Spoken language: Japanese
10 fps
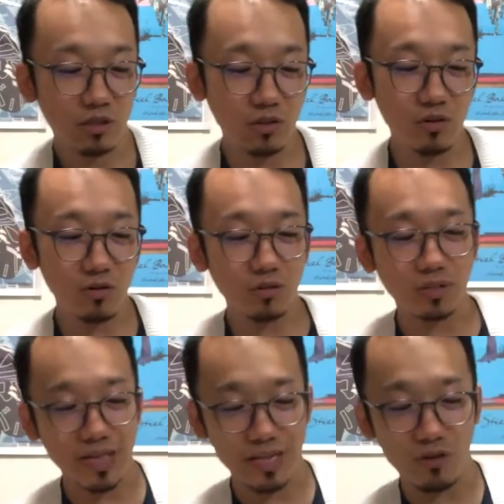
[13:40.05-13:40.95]
ちょうど
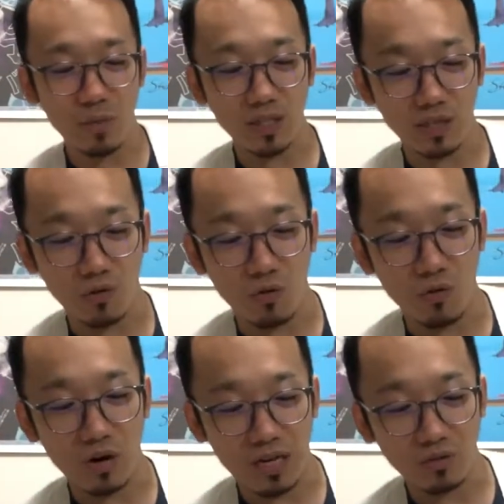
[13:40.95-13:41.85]
最後までこ
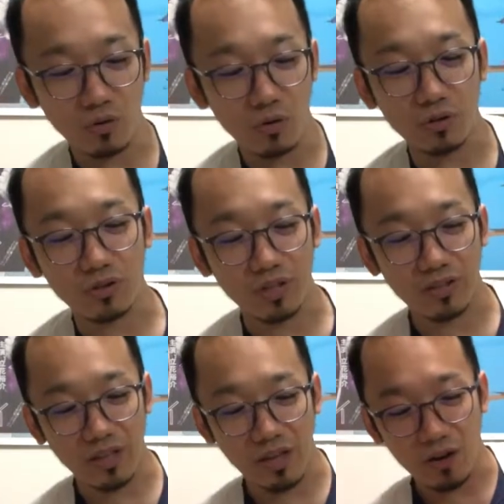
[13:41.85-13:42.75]
こが残って
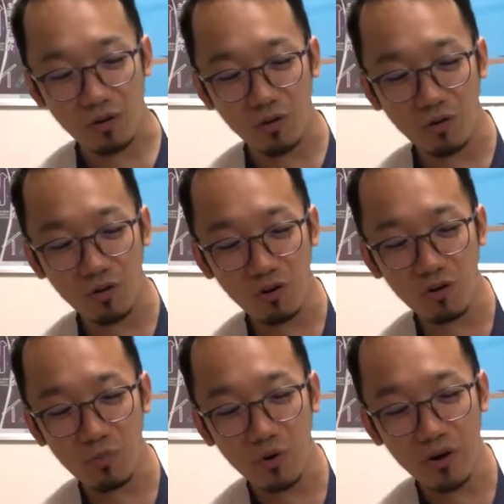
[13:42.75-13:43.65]
て
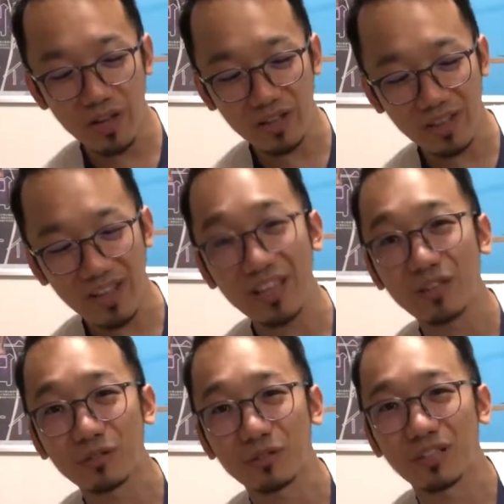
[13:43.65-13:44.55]
こう燃えてい
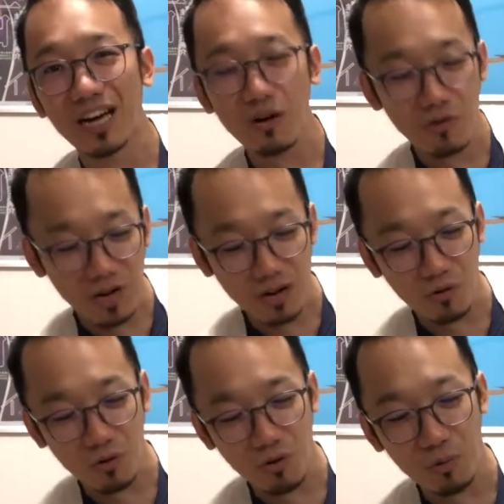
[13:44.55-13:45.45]
くっていう顔が
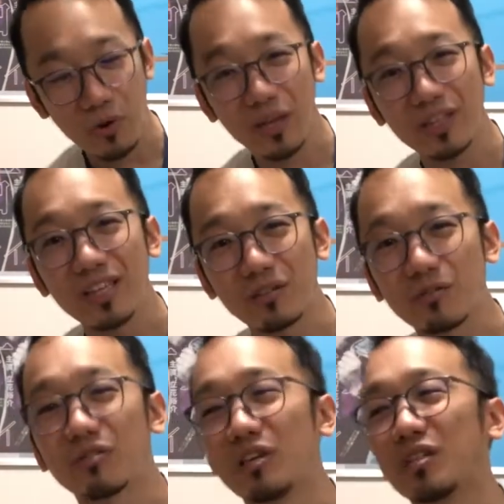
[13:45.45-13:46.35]
こう燃えてい
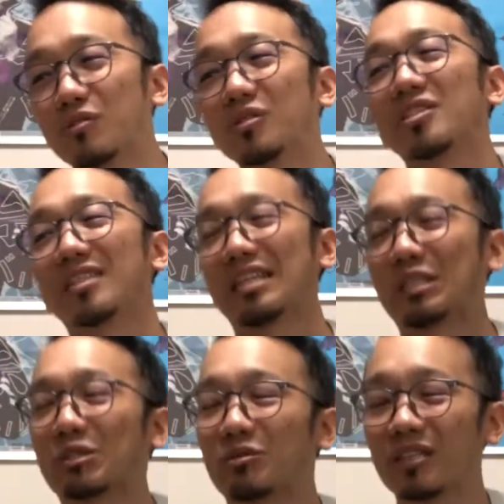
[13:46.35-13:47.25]
くっていう映像をしっかり
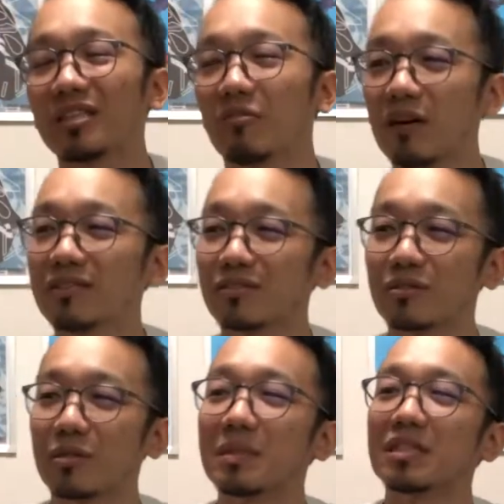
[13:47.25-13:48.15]
作ってた
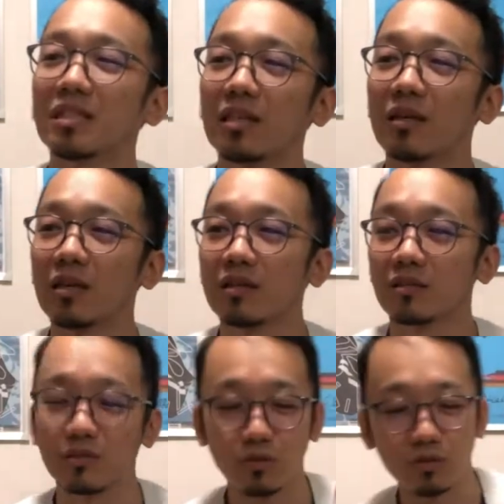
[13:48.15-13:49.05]
作ってましたね
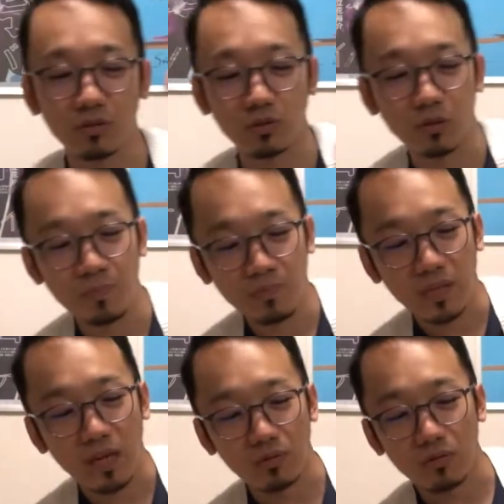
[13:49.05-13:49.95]
だすごく
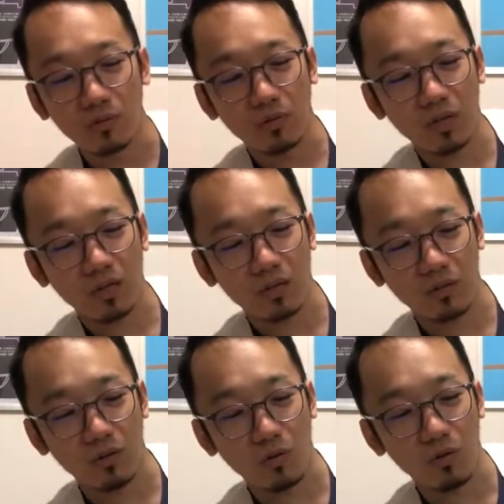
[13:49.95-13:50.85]
あのこ
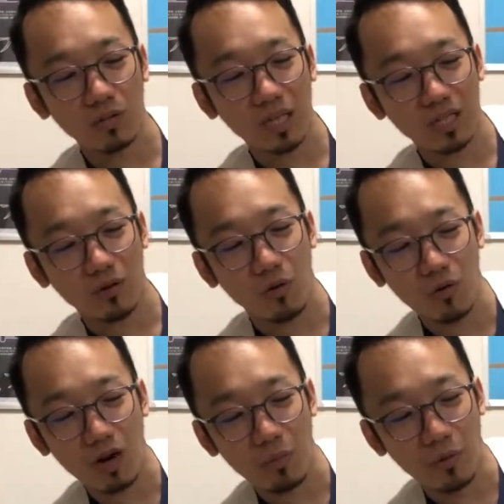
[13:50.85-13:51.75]
ここだこ
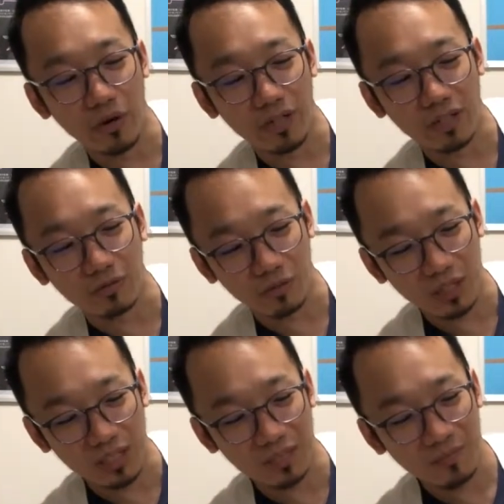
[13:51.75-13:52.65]
こが燃えてくとか